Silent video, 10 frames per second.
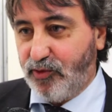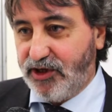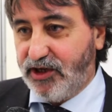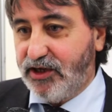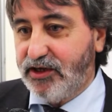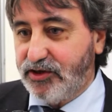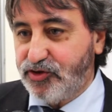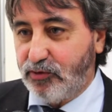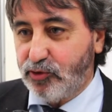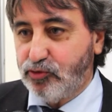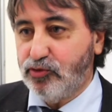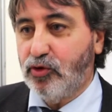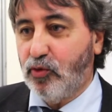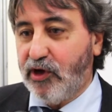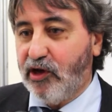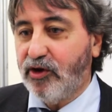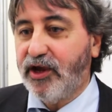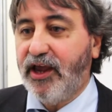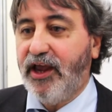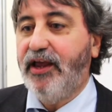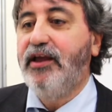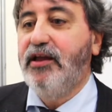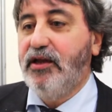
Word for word: quindi diciamo, tutto quello che è